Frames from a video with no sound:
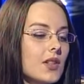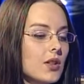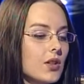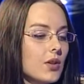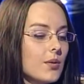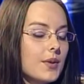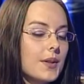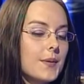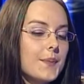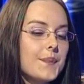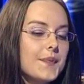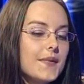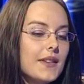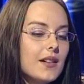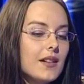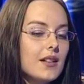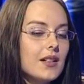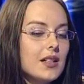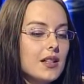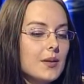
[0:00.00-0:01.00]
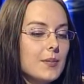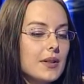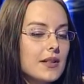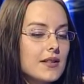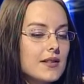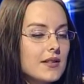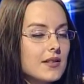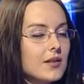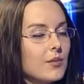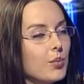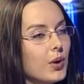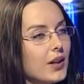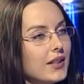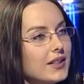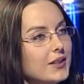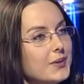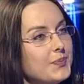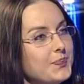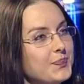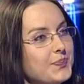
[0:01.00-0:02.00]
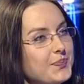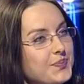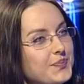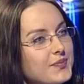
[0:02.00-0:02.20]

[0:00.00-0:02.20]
No dobra. Ile pan chce dopłaty?